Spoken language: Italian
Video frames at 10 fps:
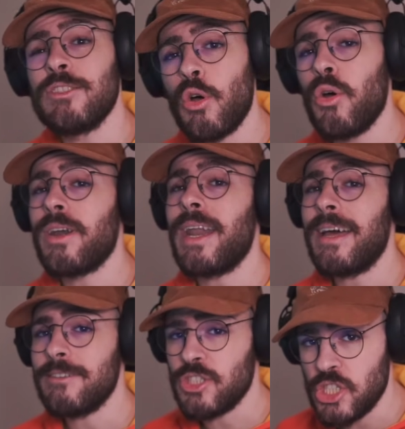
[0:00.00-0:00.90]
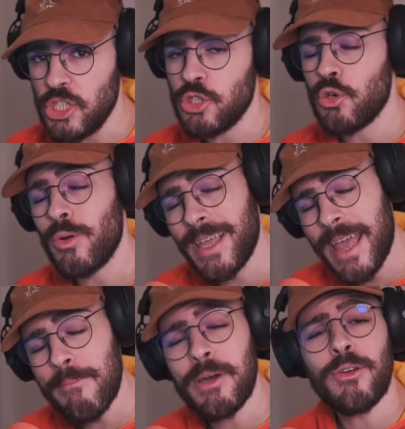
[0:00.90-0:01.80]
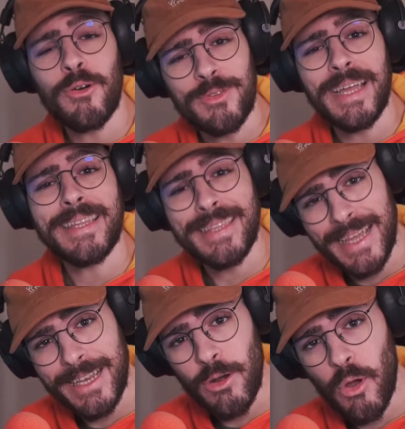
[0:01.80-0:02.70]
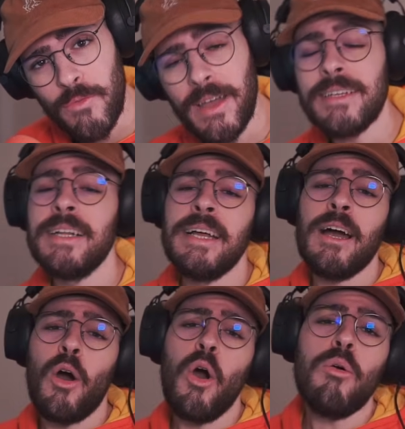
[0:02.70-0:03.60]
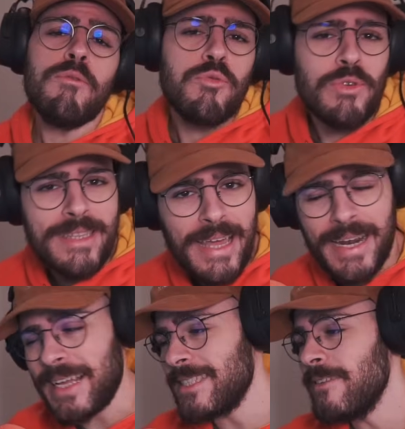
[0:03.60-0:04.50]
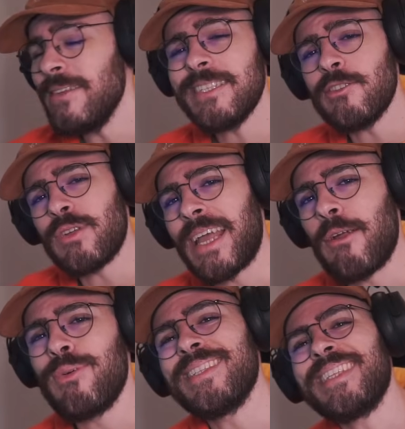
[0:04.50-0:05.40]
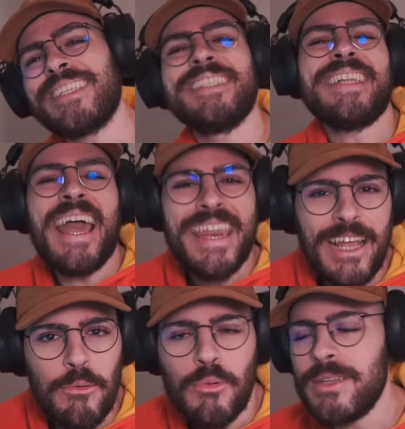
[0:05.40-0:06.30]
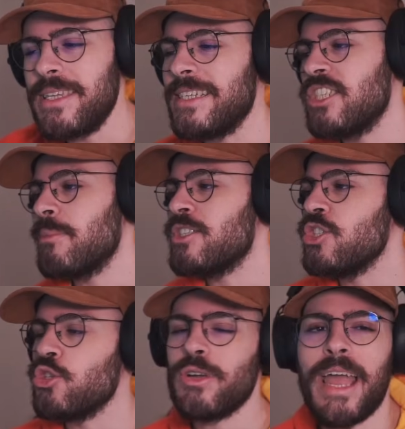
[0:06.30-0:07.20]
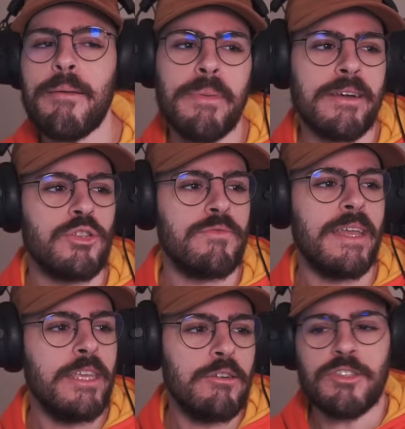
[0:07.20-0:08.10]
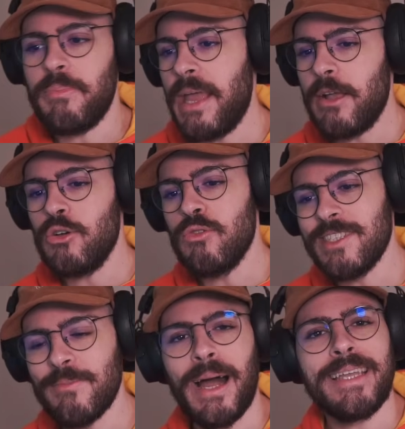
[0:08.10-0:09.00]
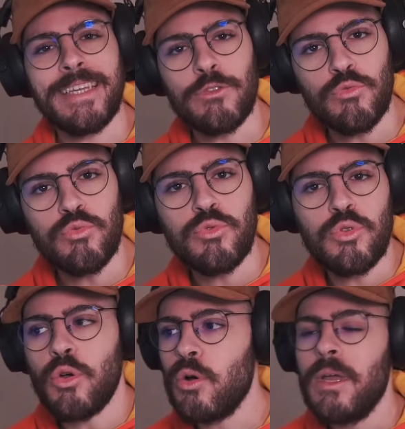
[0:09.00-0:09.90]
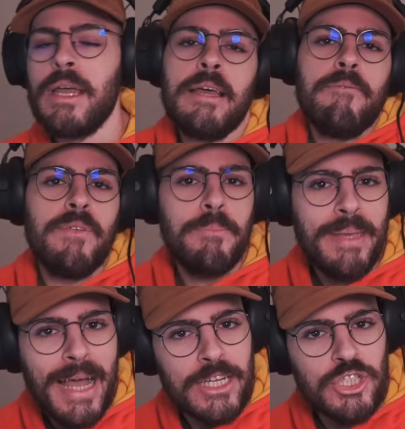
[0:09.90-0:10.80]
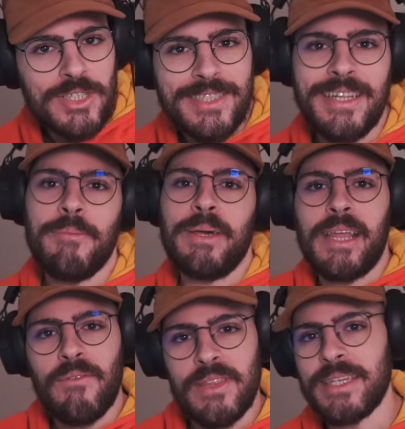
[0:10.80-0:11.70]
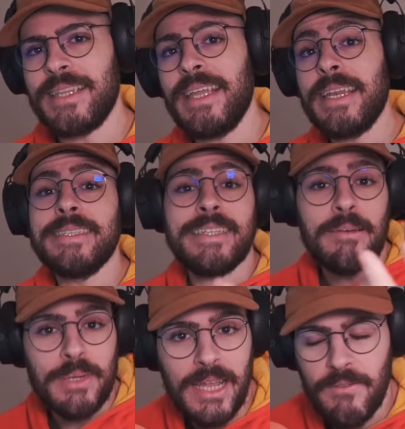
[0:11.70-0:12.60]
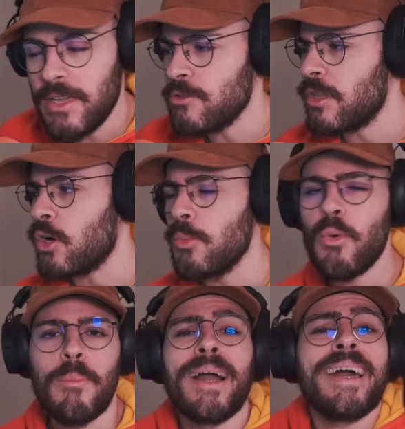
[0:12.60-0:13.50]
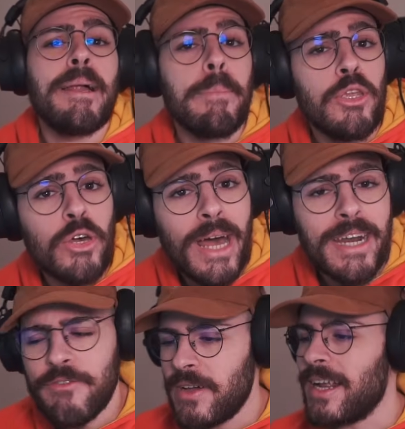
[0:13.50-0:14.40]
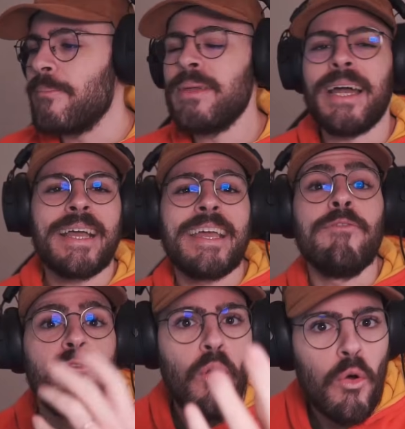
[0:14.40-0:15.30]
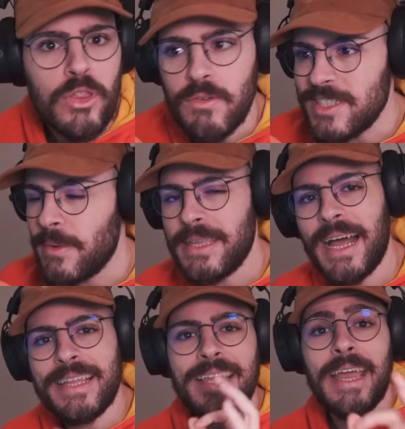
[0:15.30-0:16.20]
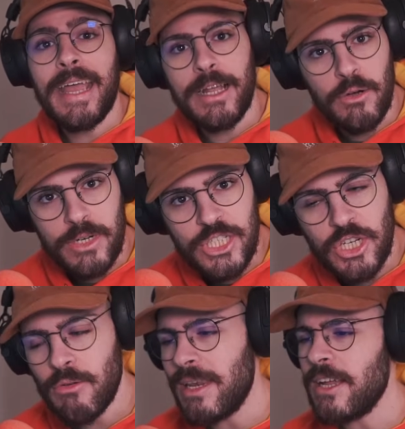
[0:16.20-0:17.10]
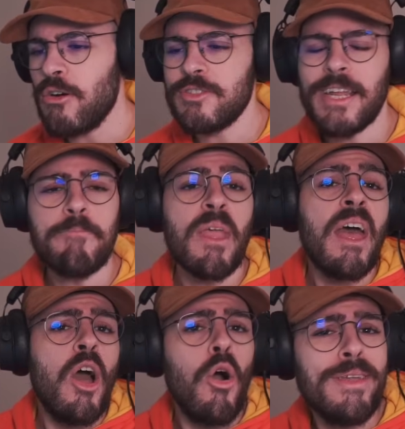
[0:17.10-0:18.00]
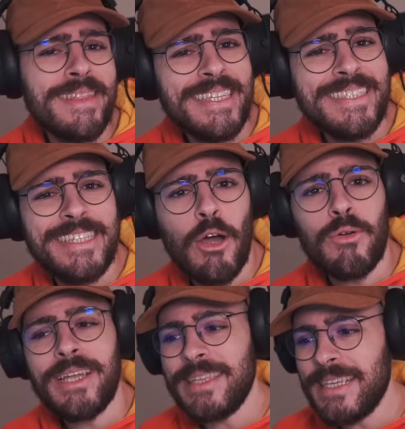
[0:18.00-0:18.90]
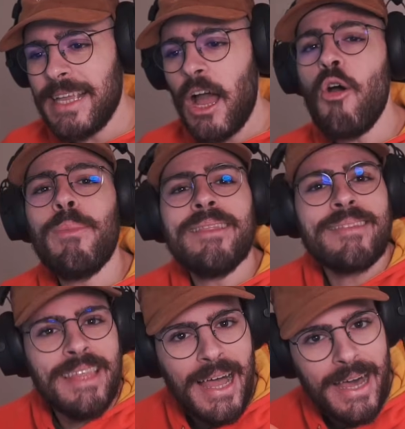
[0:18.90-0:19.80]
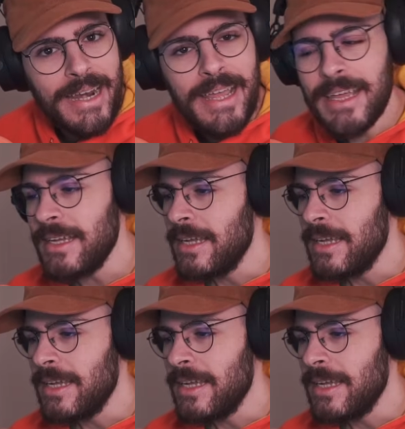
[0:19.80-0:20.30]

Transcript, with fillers: torna Ciccio Gamer 89 ho avuto un'idea ragazzi, visto che questa serie comunque di a Ciccio Gamer dove io spiego dove sbaglio e tutto vi piace sia perché vi intrattiene sia perché vi aiuta comunque magari a migliorare, a fare capire anche voi dove sbagliate e correggere quelle cose, ho intenzione di aumentare